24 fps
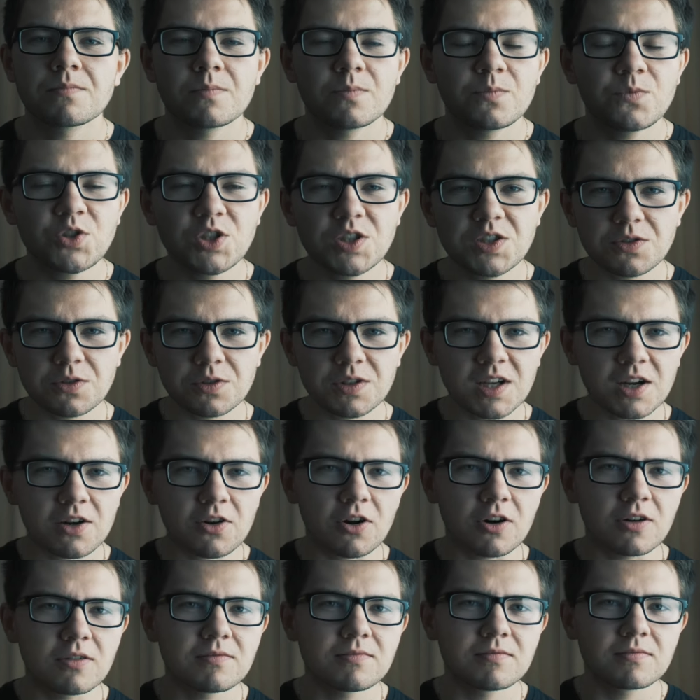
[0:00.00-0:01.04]
Wszystko
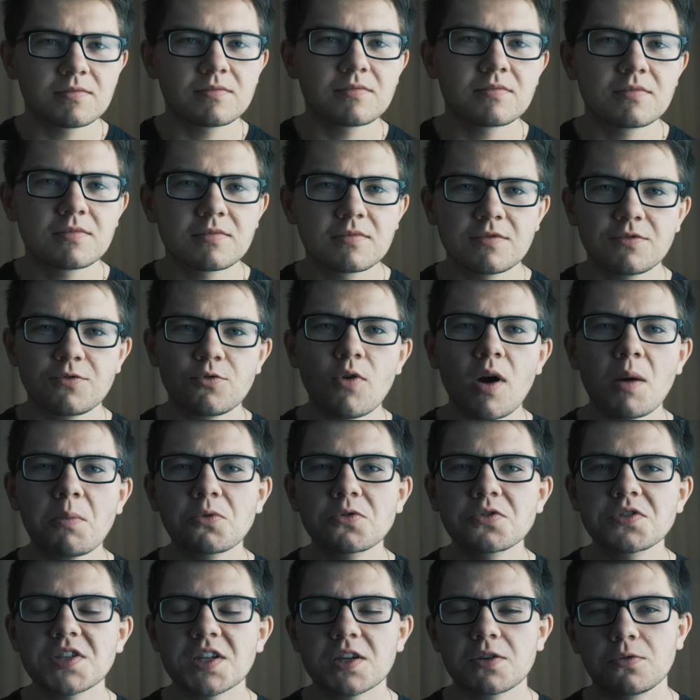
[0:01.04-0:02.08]
tako, w
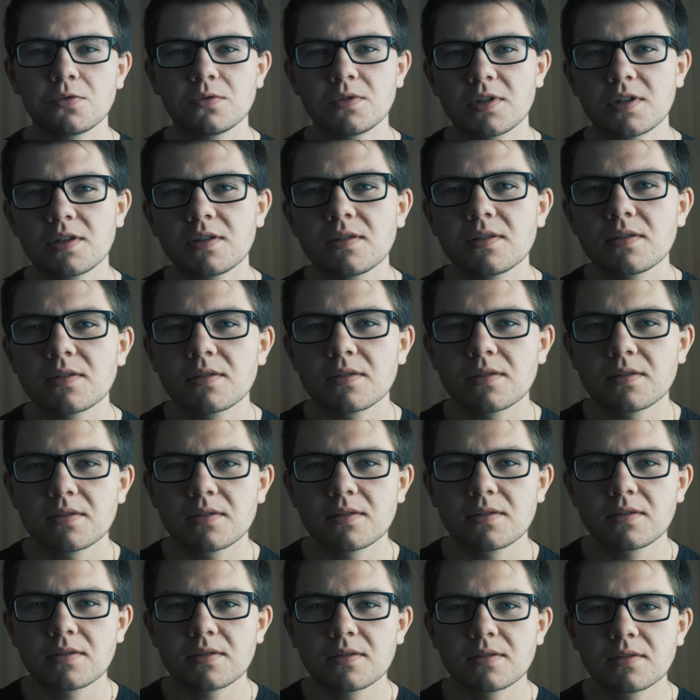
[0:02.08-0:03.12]
ułamku sekundy.
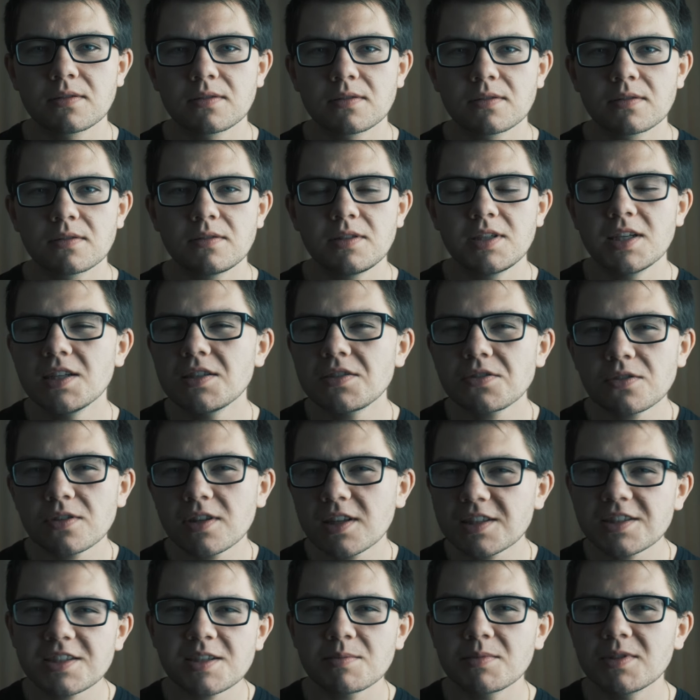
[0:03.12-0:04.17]
Nie jest to
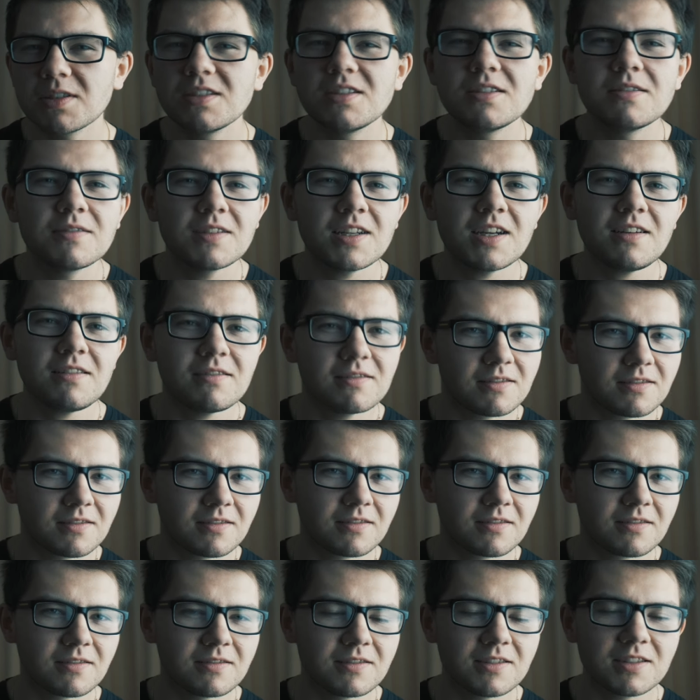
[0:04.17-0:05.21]
dla ciebie dziwne?
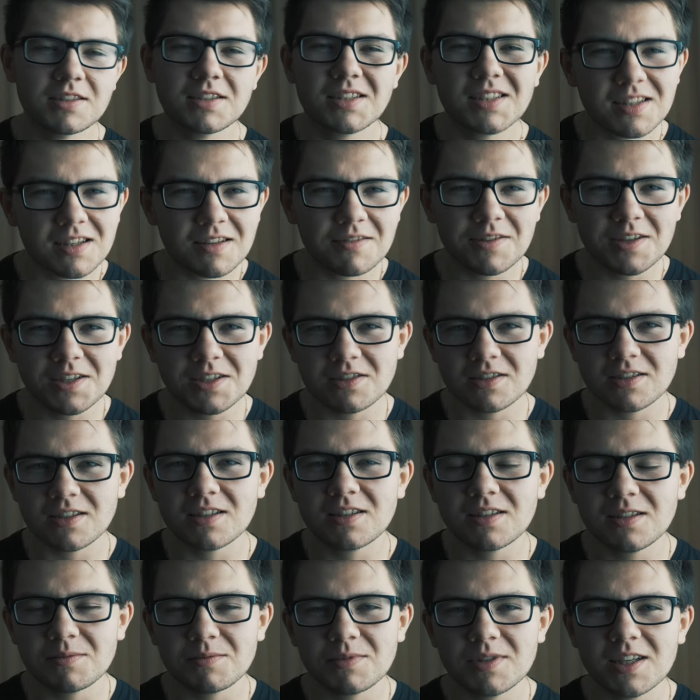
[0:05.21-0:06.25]
Nie zastanawiałeś się
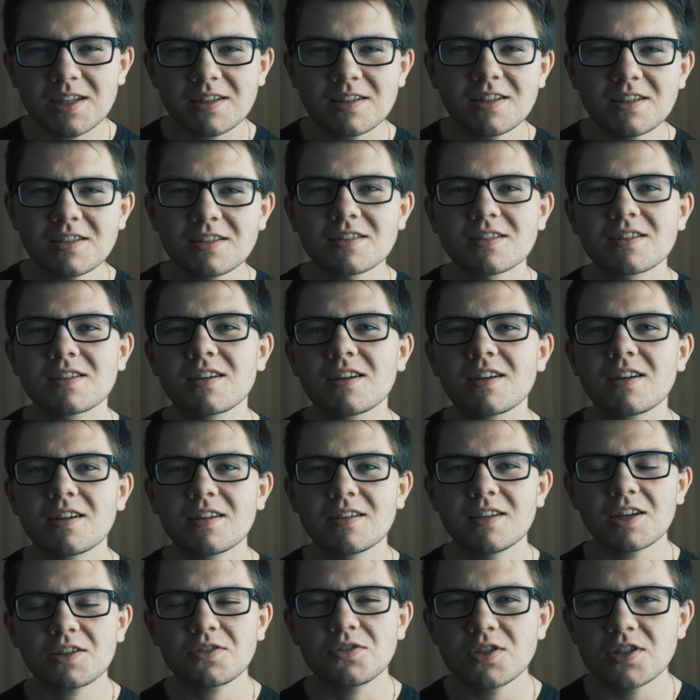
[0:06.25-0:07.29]
nad tym kiedyś?
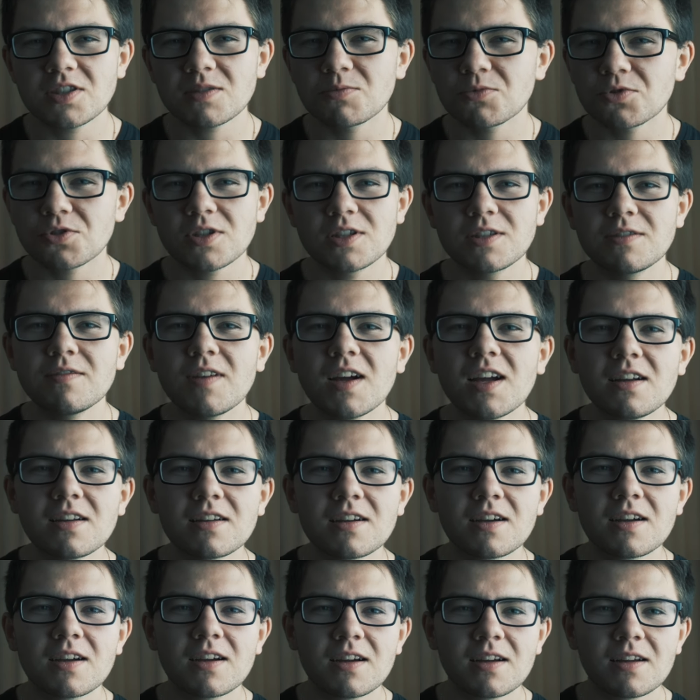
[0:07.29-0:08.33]
Jak to jest możliwe?
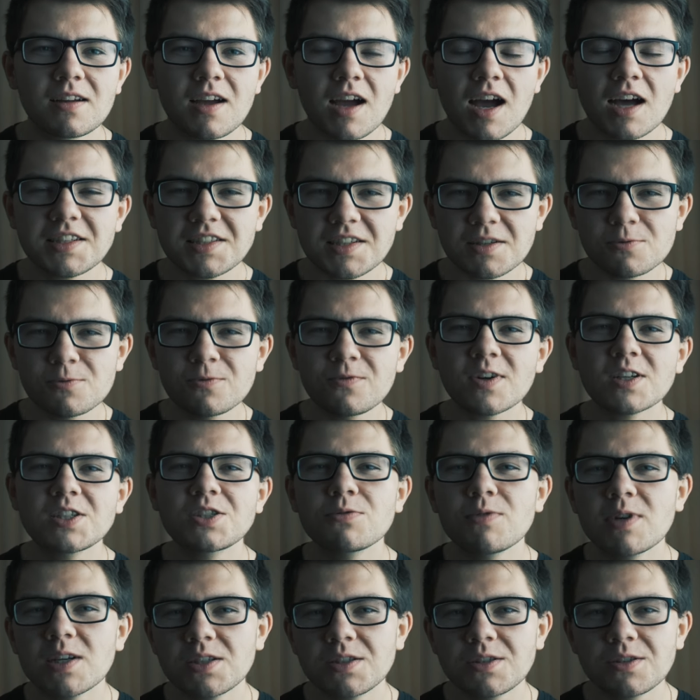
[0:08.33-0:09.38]
A
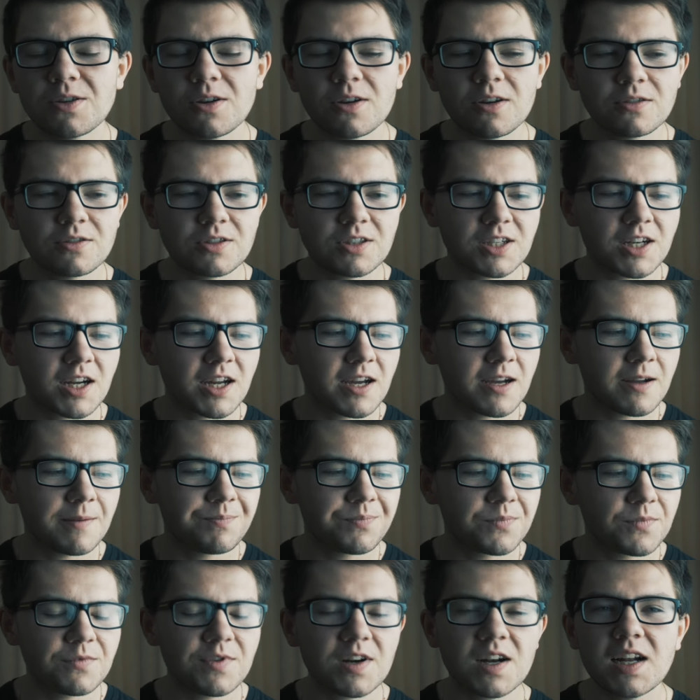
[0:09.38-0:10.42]
zauważyłeś to, że
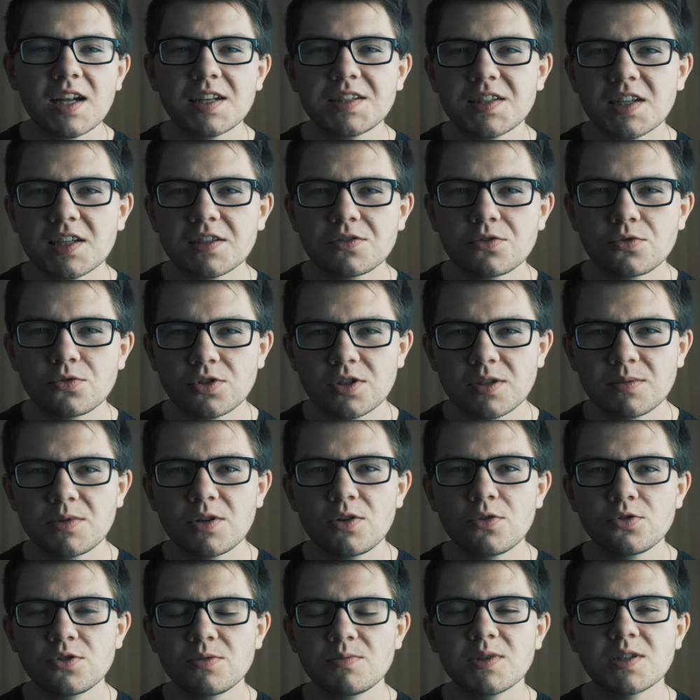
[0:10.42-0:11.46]
w relacjach z różnymi
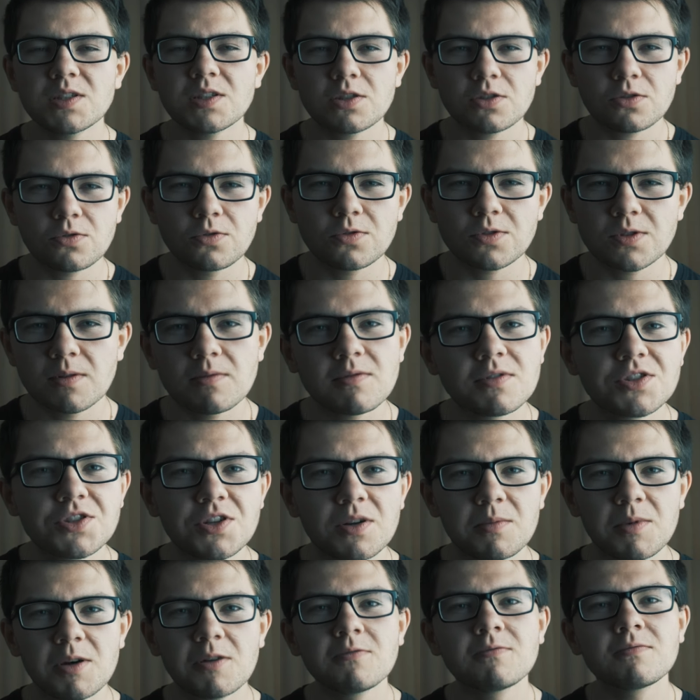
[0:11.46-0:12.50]
ludźmi jesteś różną
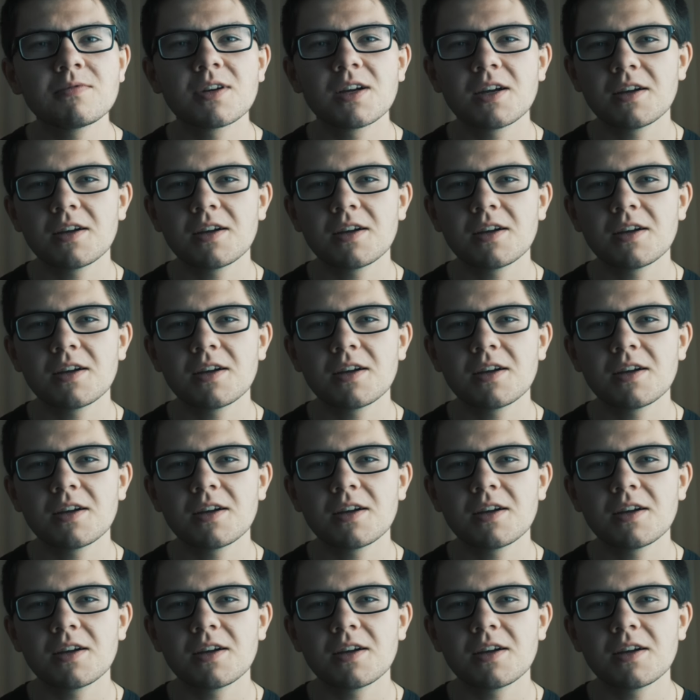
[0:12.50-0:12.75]
osobą?